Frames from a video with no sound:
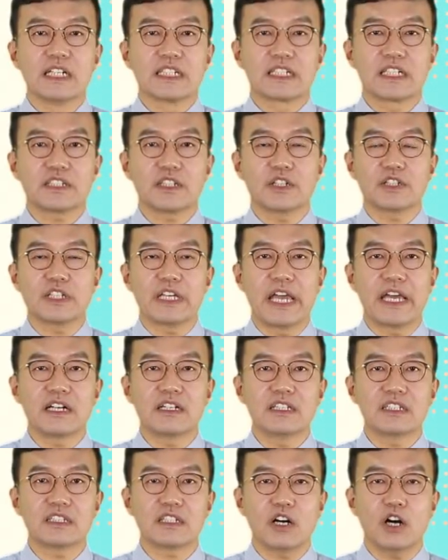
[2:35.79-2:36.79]
그래서
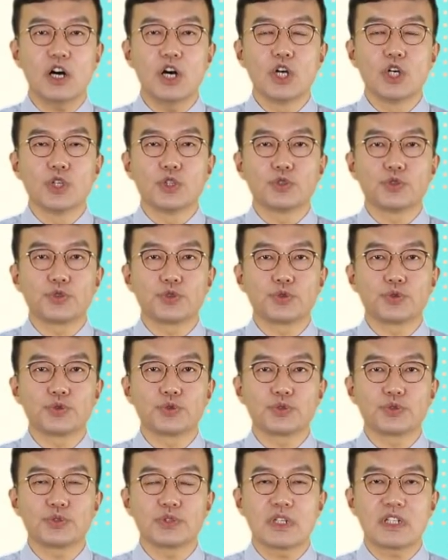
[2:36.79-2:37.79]
예를 들어
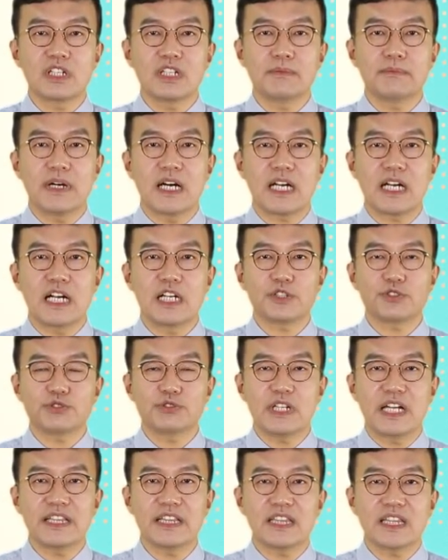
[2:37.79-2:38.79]
중국어를 말할
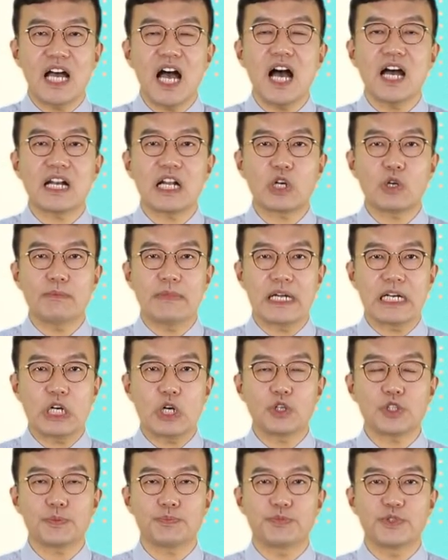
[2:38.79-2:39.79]
줄 안다라고
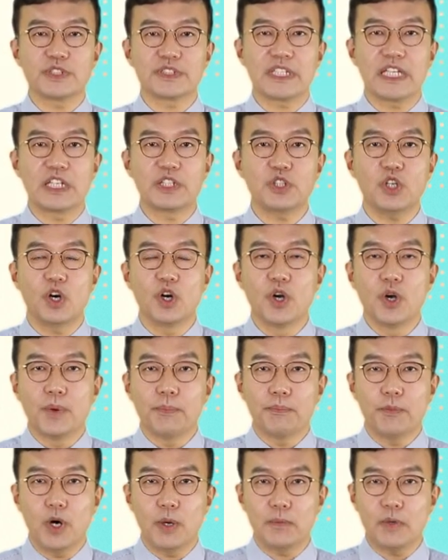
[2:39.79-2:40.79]
말하고 싶을 때는요.
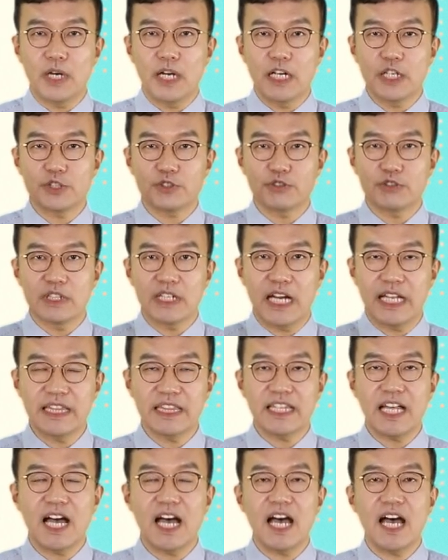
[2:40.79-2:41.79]
뭐뭐 할 줄
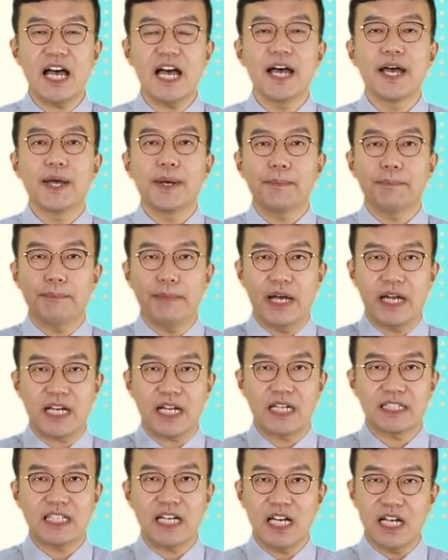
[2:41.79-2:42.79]
안다,
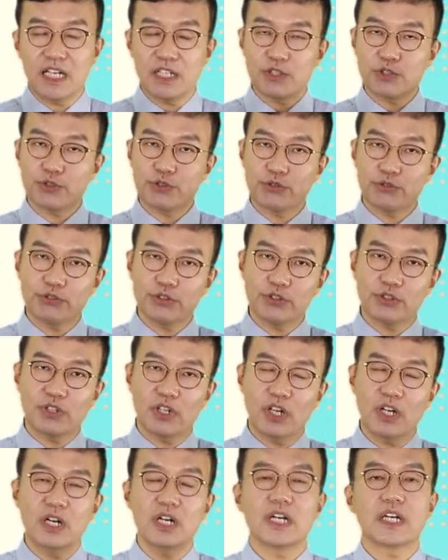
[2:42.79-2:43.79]
말하다,
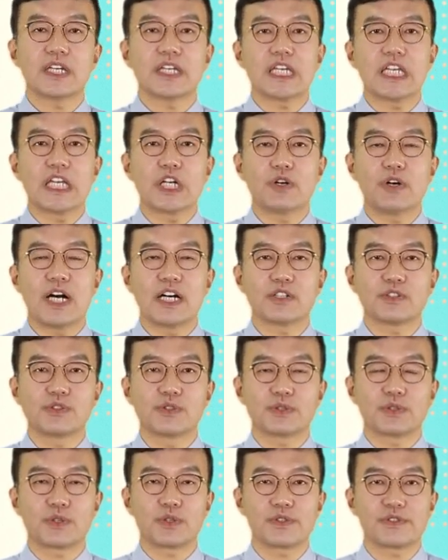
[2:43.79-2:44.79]
중국어 이러한
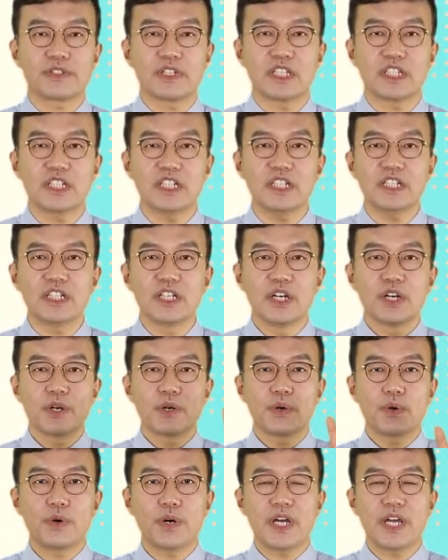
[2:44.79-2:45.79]
구조로 쓰이는
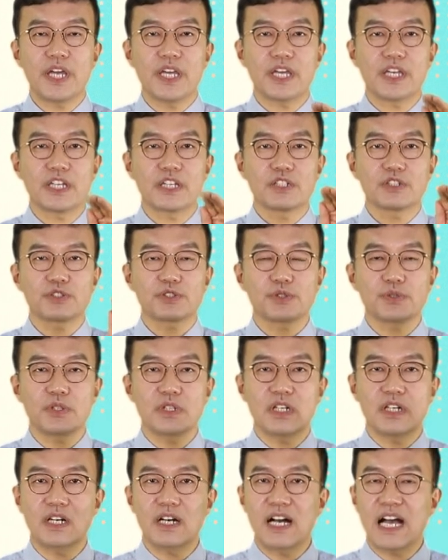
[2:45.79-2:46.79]
회
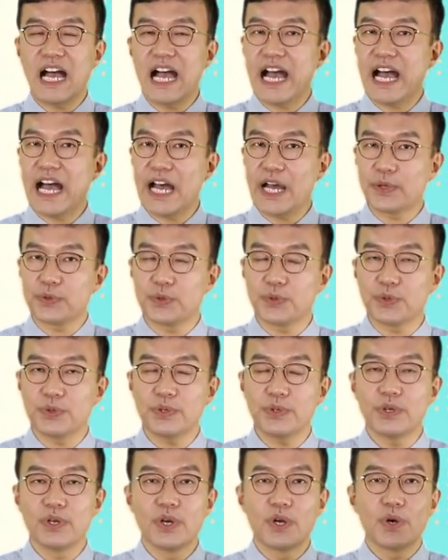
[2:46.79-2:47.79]
수어
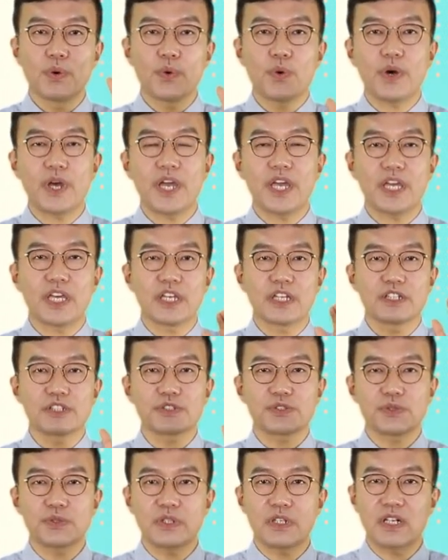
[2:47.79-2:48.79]
한유, 회
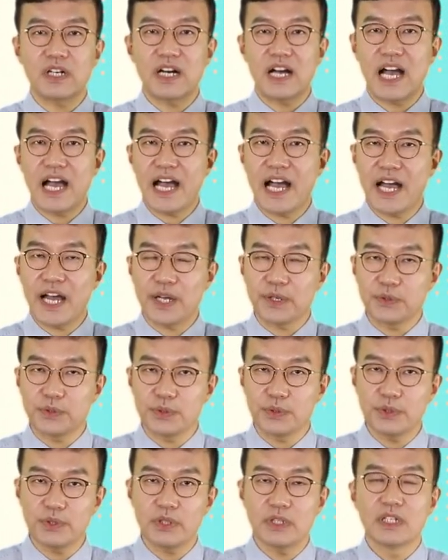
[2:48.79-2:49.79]
수어
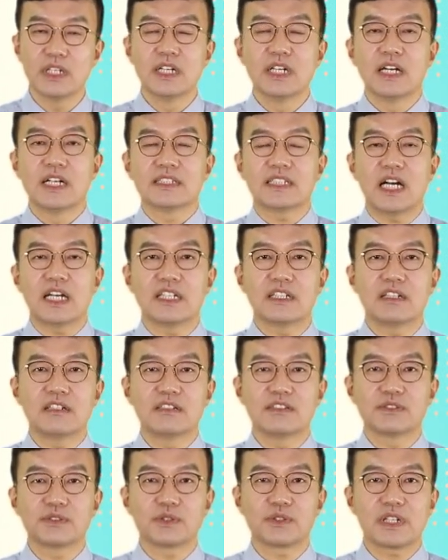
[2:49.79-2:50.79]
한유. 자,
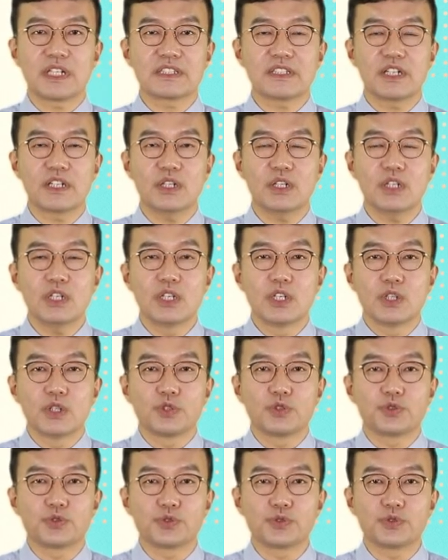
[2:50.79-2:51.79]
이걸 응용해서요.
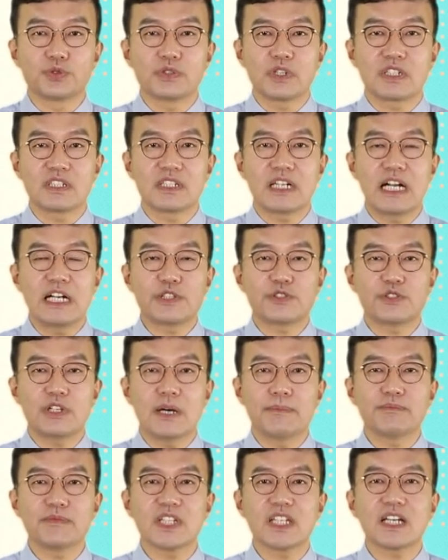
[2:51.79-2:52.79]
중국어를 할 줄
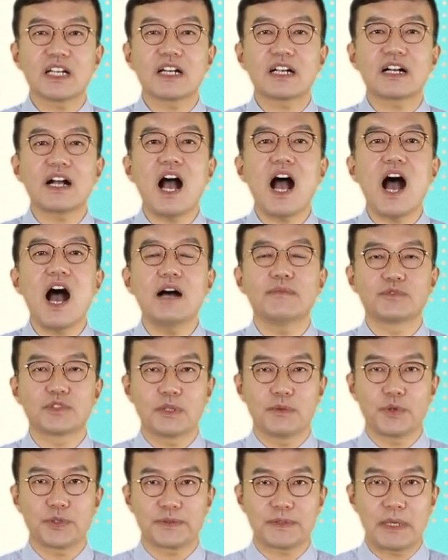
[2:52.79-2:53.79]
압니까? 할까
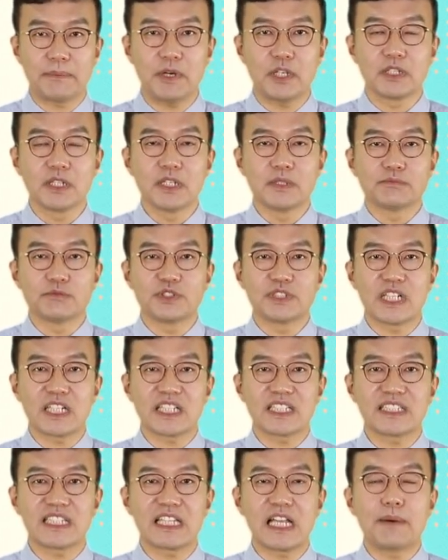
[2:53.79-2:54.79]
물어보고 싶다면 문장
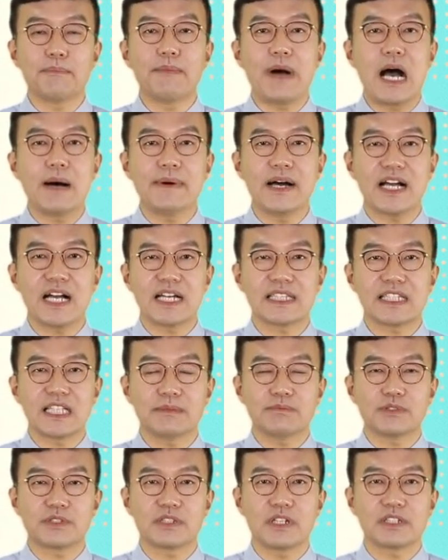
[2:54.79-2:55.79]
끝에다 마만
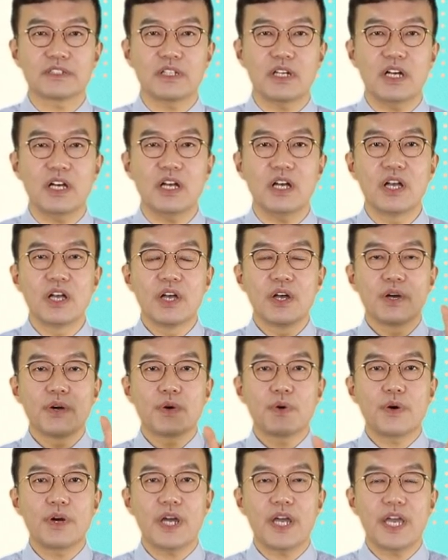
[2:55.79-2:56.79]
갖다 붙여서
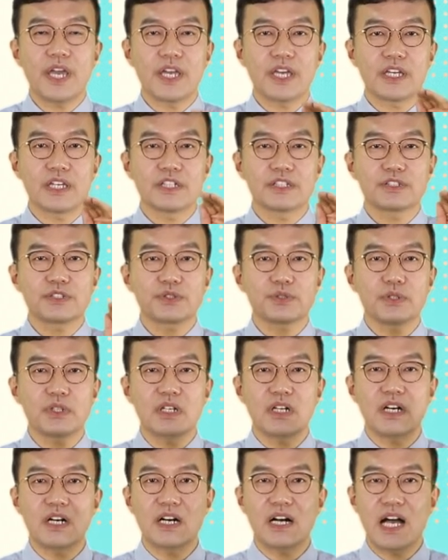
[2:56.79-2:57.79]

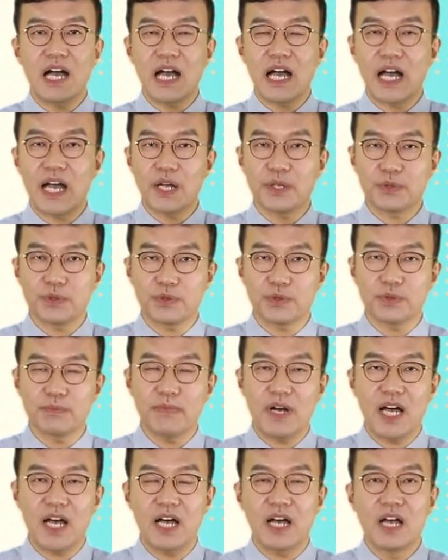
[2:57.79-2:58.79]

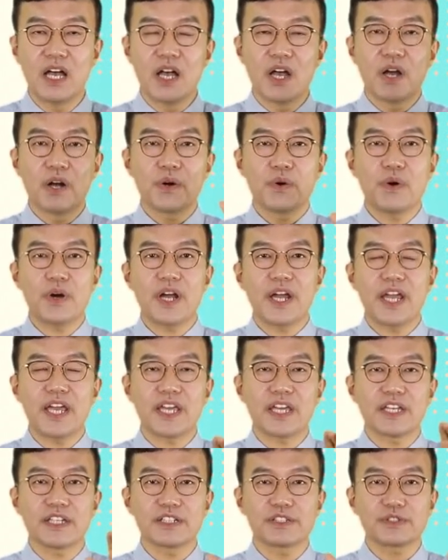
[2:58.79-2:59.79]
회수하니마
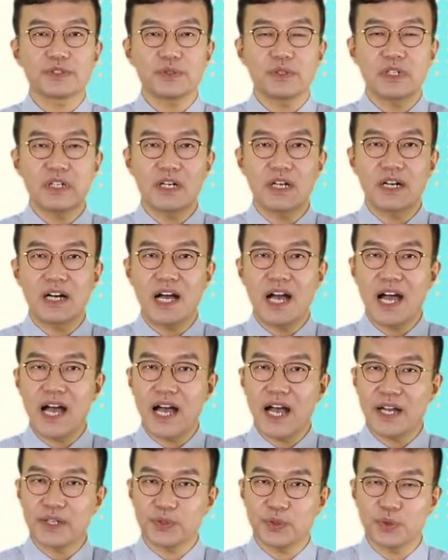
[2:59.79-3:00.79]

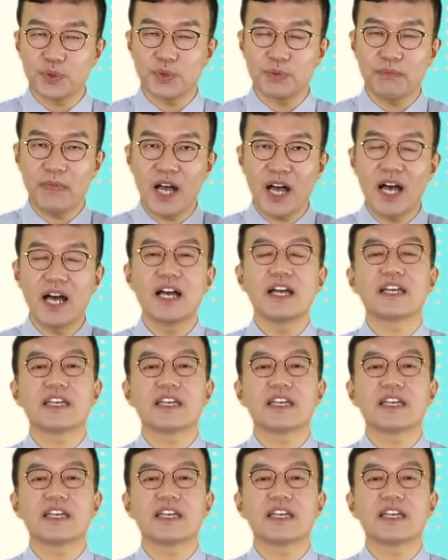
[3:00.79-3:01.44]
회수하니마